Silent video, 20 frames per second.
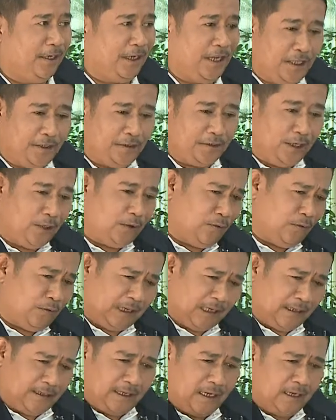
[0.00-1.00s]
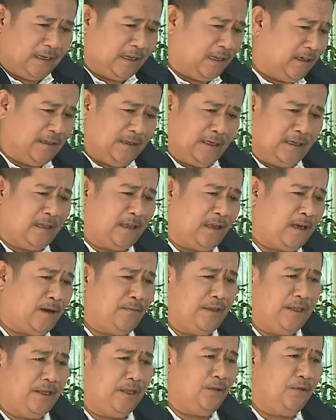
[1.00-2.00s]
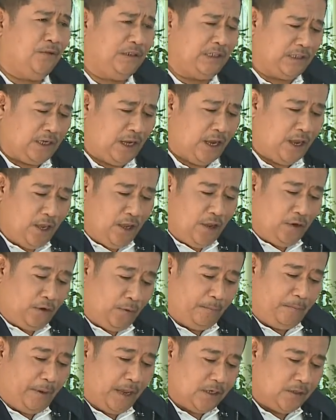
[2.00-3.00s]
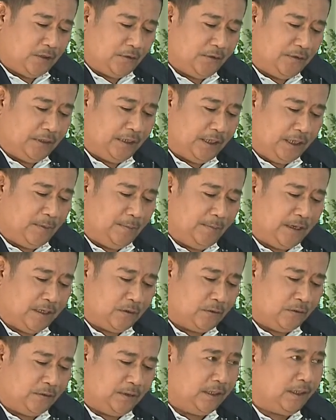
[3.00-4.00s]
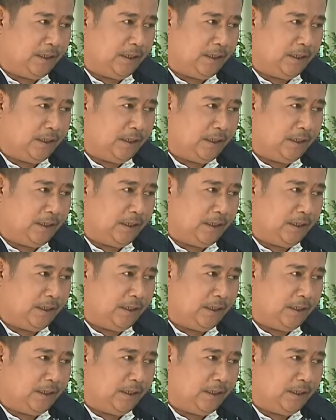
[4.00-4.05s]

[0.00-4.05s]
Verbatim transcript: Nakita ko yes. kada, kada, karamihan doon. Kasi kung based oh, on the... But based they're on the